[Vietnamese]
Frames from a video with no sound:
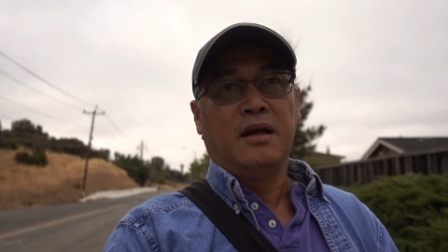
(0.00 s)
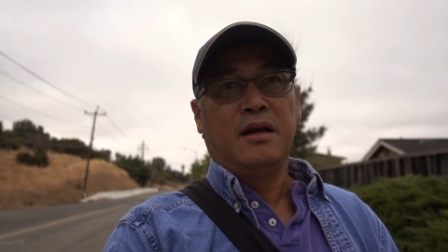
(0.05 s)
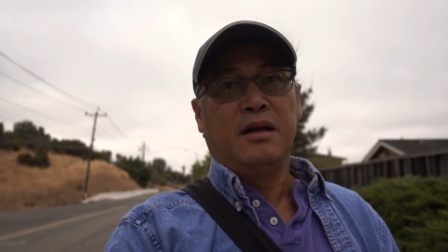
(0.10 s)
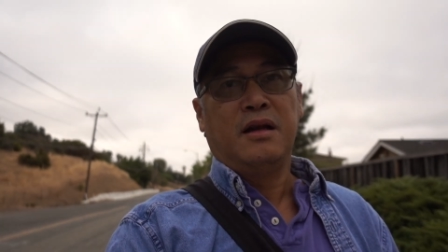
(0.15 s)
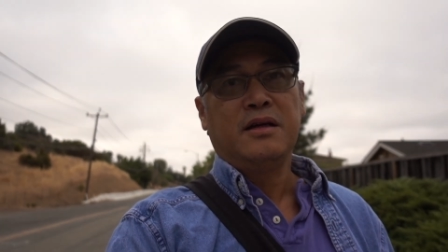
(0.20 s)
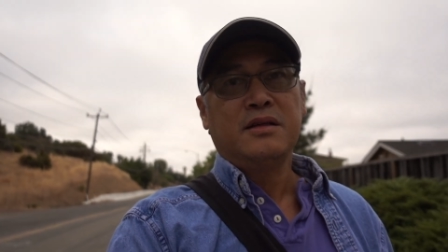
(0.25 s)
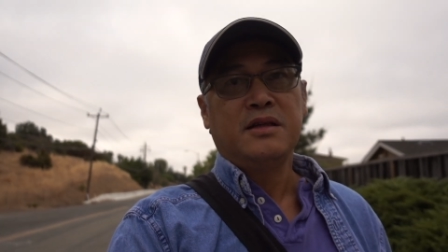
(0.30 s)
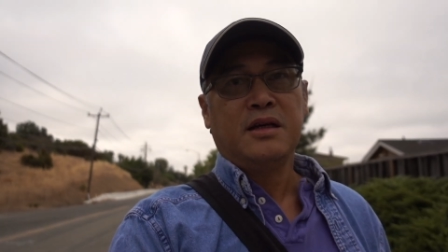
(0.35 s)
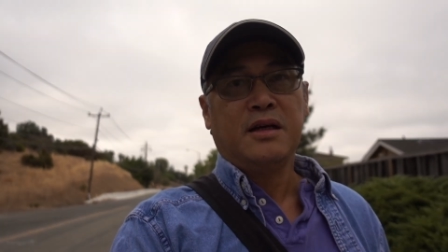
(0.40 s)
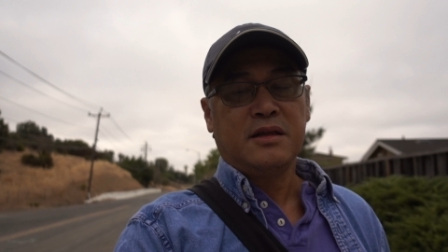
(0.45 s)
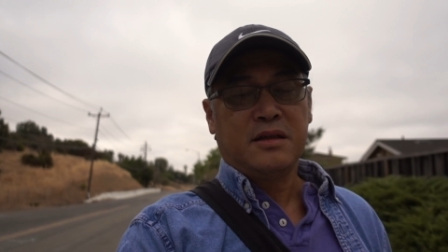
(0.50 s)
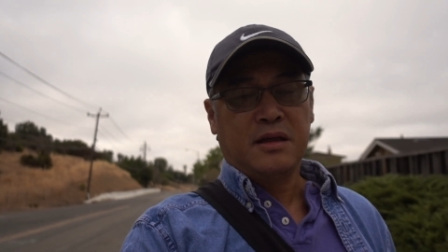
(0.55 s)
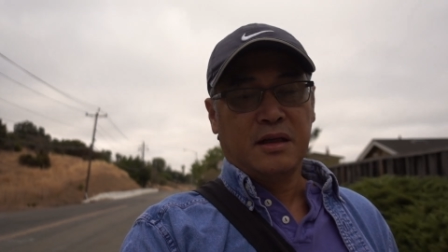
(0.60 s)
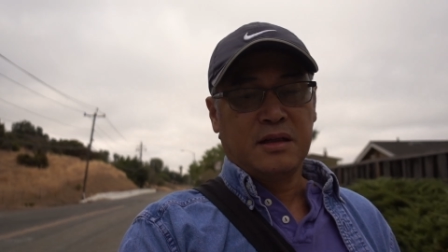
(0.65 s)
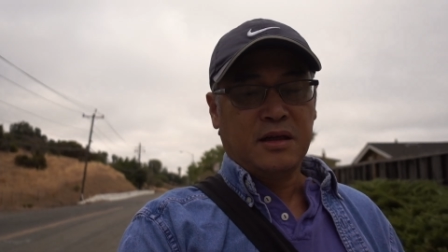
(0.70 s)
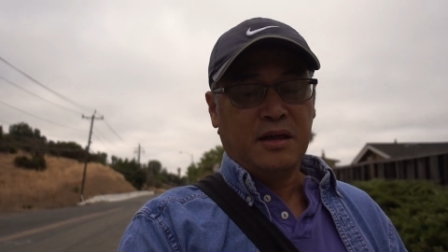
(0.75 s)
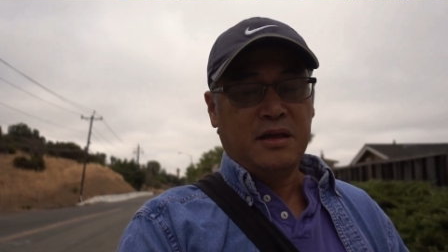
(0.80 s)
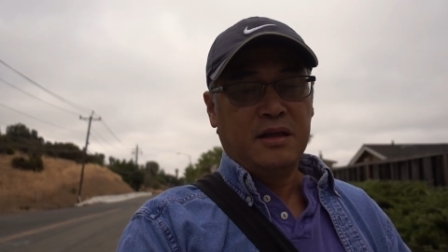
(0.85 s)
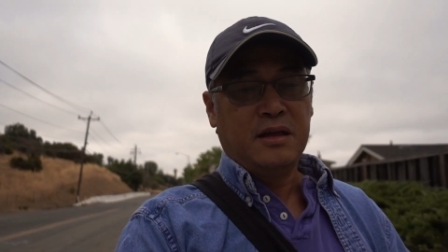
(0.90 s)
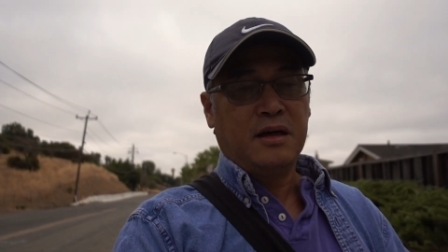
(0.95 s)
lớn nhất
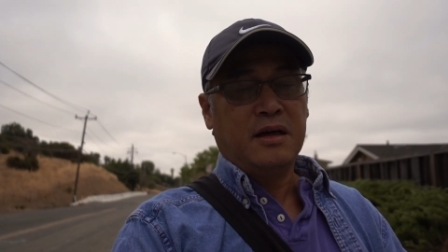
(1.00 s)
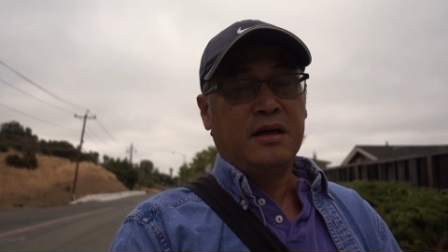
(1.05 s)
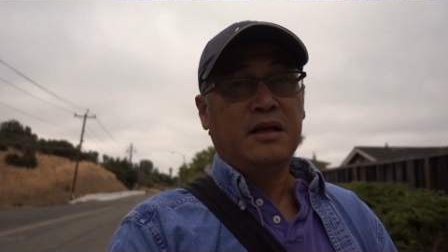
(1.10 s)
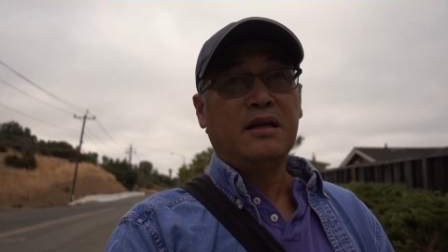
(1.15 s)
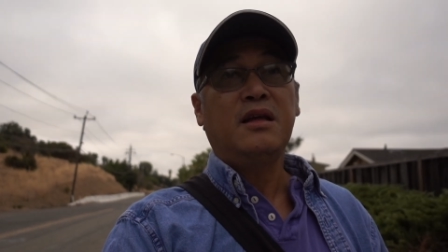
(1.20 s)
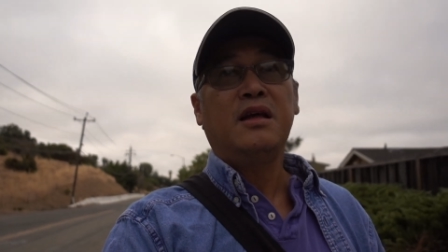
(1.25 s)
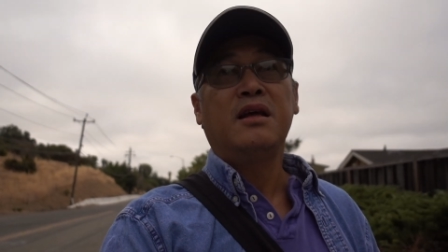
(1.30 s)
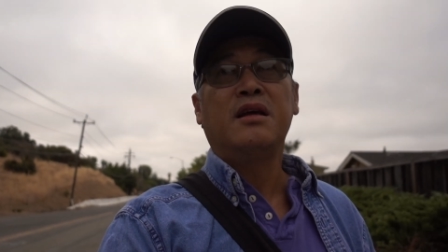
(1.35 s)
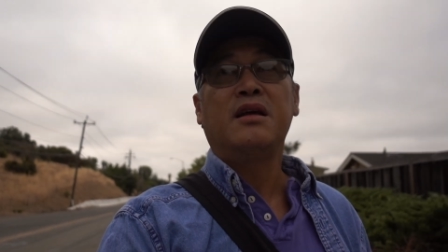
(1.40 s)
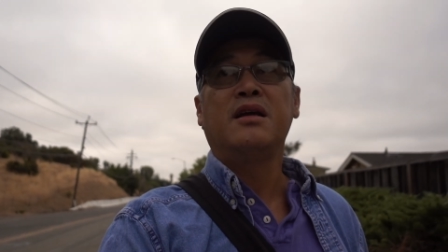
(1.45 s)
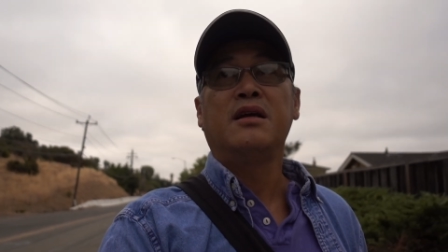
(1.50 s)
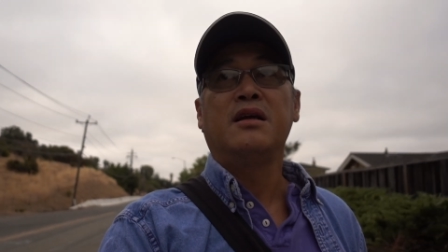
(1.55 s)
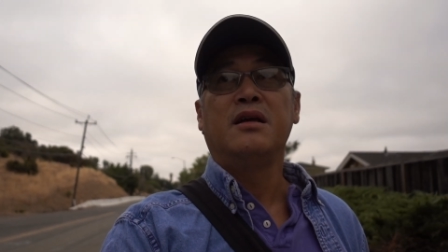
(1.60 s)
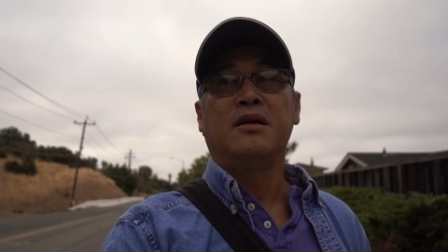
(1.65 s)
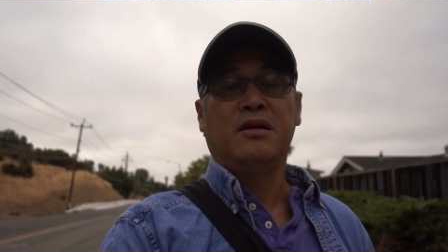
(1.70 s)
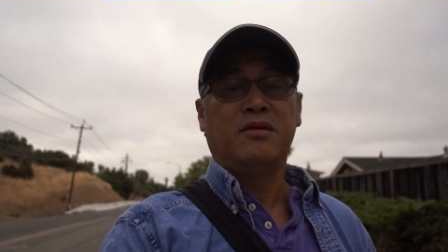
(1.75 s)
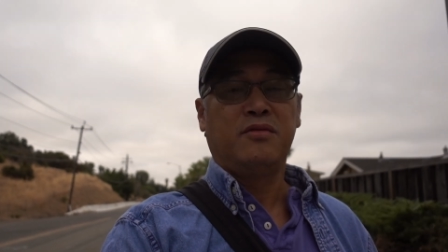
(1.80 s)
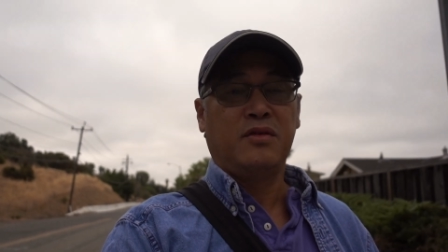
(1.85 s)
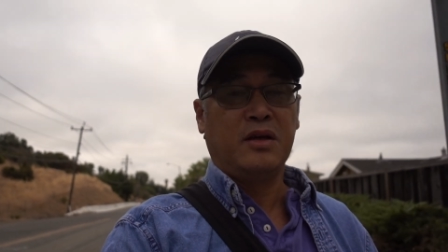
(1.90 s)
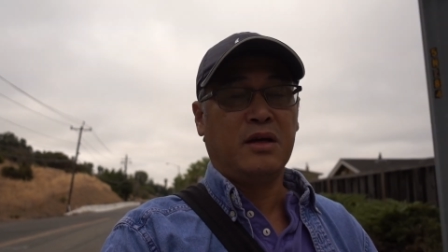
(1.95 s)
trên thế giới
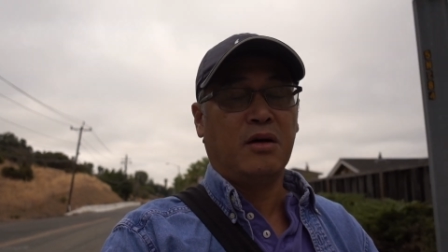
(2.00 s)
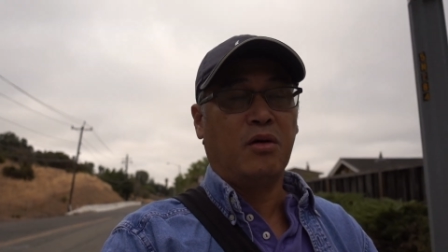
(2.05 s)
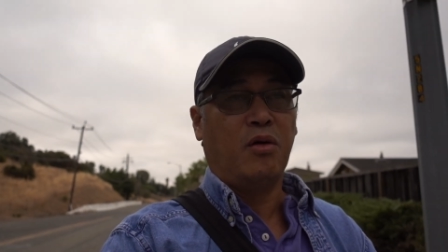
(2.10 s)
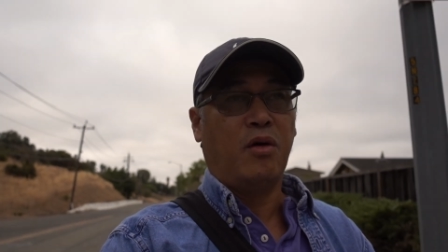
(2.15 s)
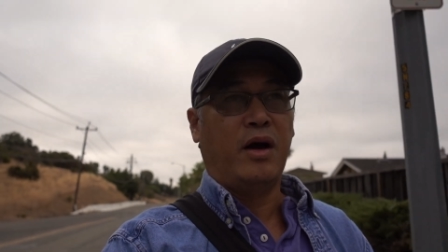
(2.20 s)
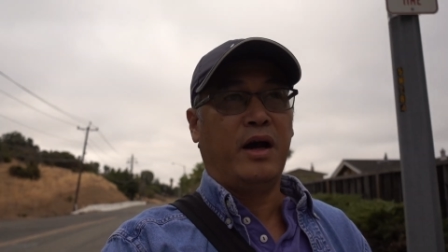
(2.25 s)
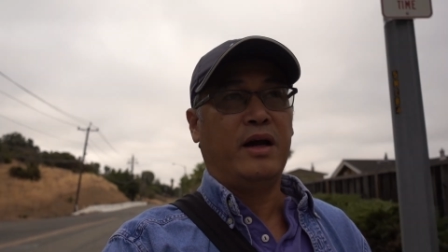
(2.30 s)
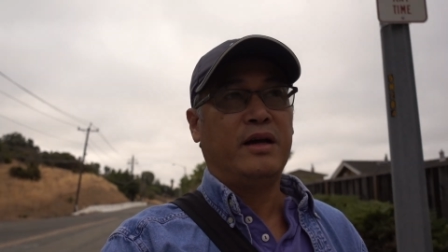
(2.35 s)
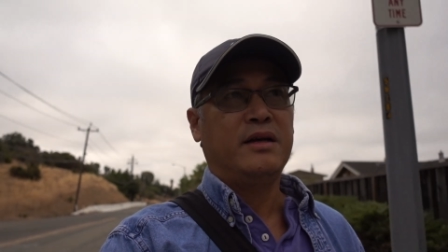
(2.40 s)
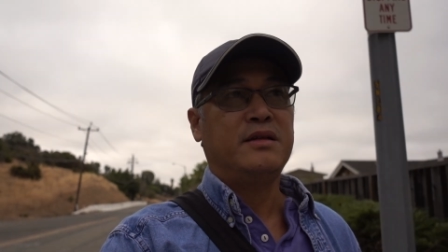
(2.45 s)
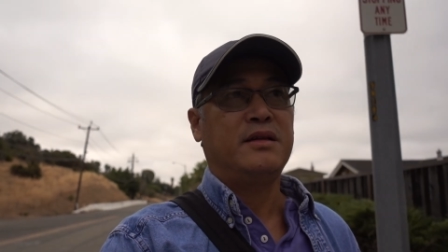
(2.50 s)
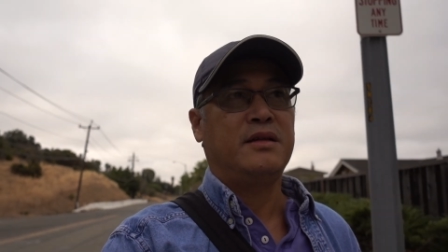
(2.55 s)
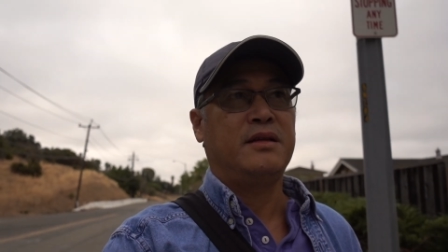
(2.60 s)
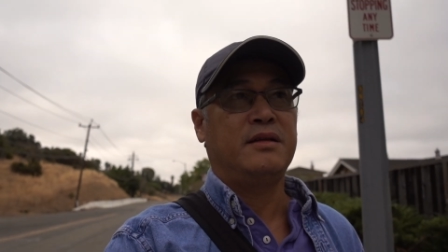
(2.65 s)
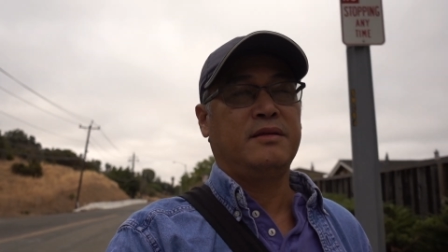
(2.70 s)
về dầu hỏa,